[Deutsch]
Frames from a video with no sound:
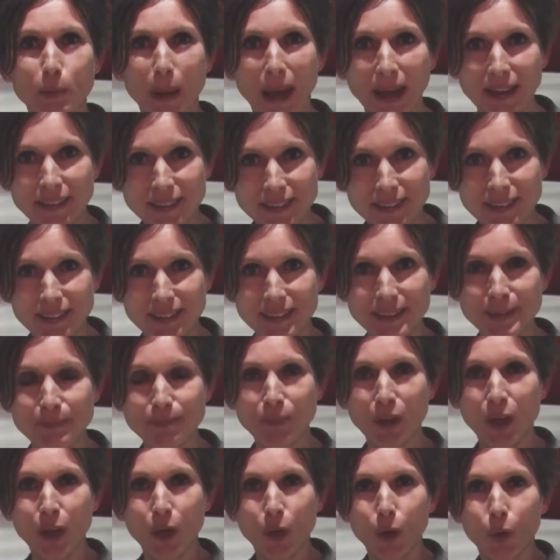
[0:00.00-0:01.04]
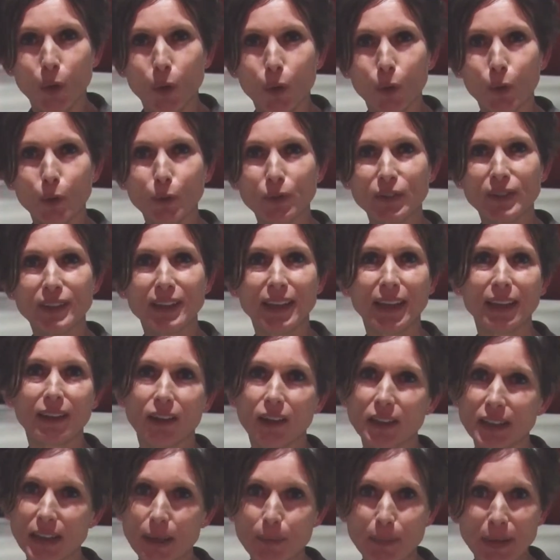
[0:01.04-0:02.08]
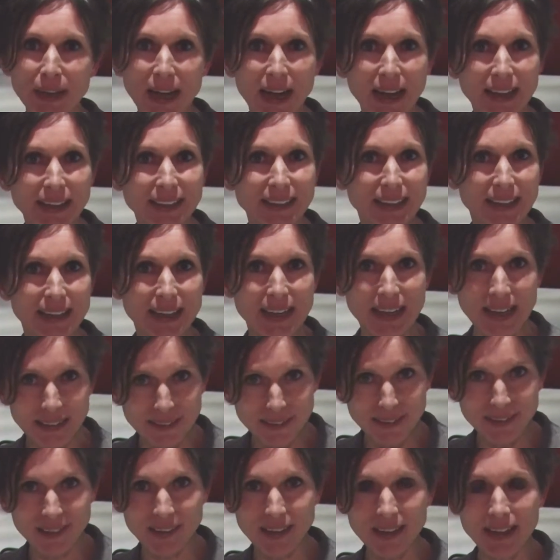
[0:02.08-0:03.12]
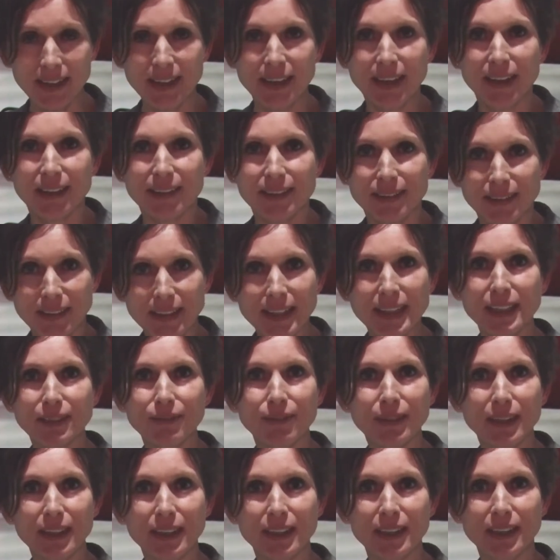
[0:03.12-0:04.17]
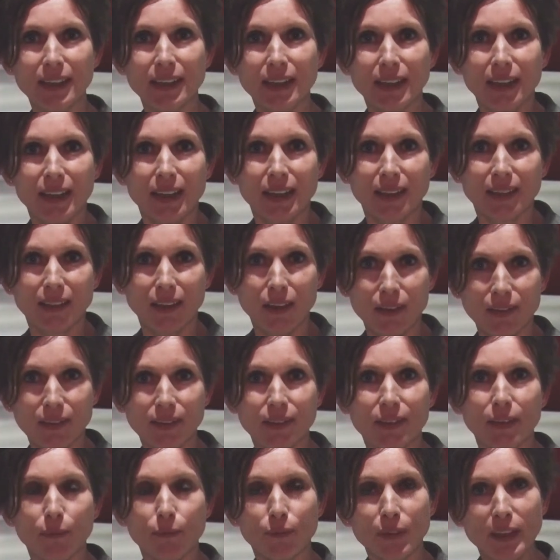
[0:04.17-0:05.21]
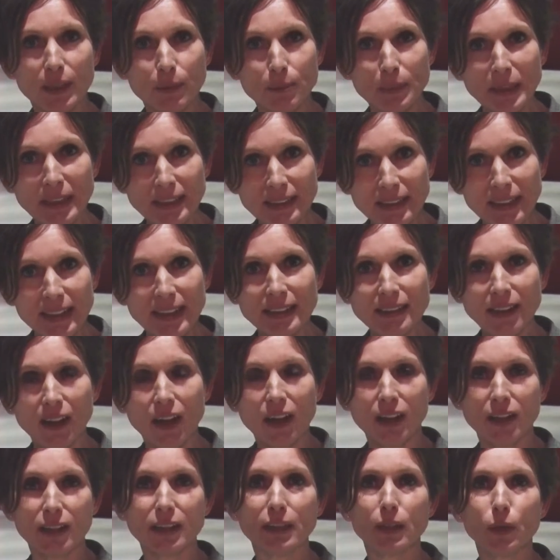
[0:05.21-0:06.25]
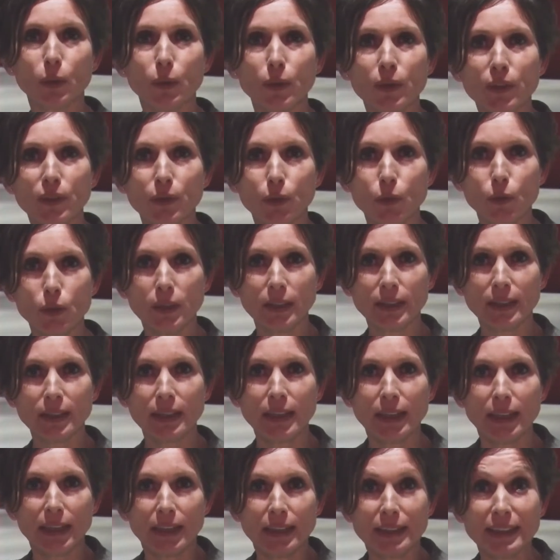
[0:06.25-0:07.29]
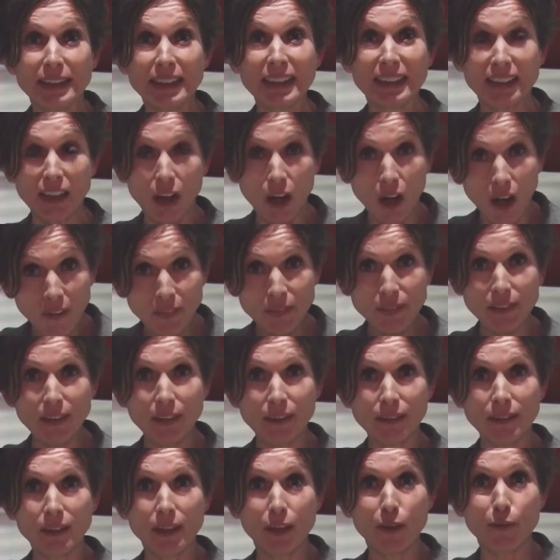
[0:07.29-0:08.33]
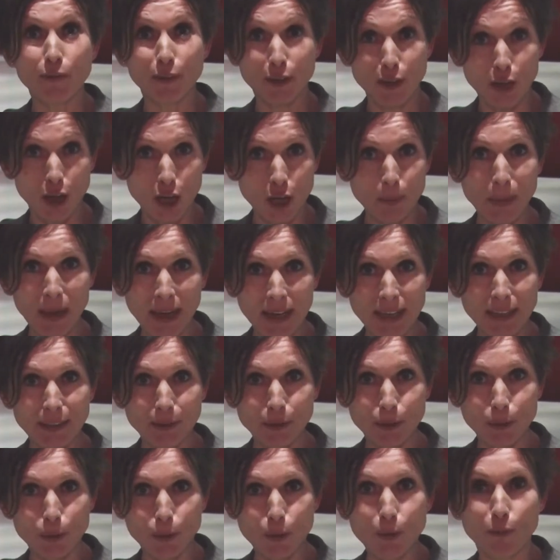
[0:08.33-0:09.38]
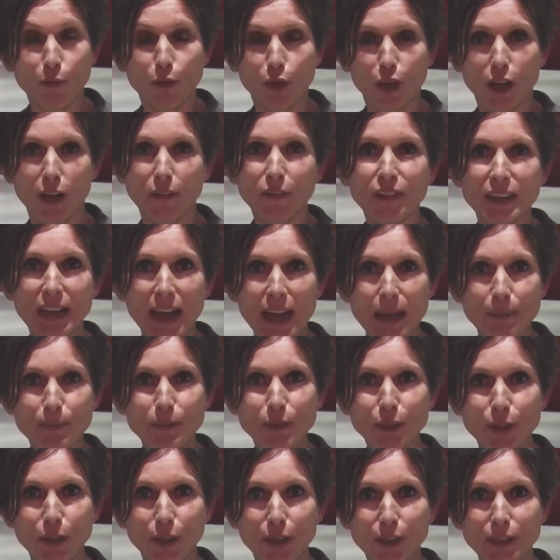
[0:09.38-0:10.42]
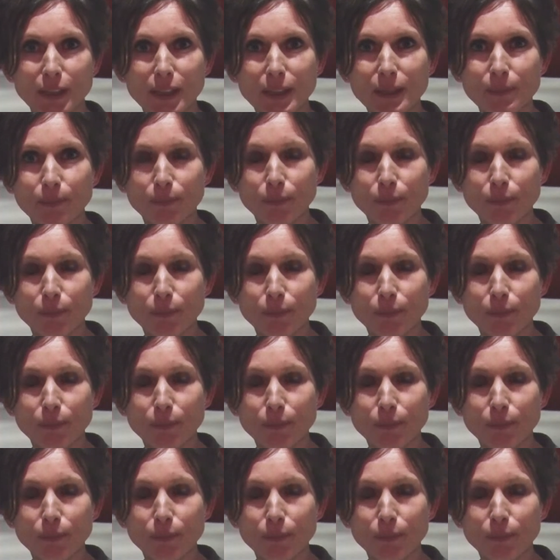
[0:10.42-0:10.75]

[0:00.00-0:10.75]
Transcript: meistern. Und gerade im Bereich der Netze sehen wir, dass wir mit digitalen Lösungen die Datenverarbeitung vorantreiben können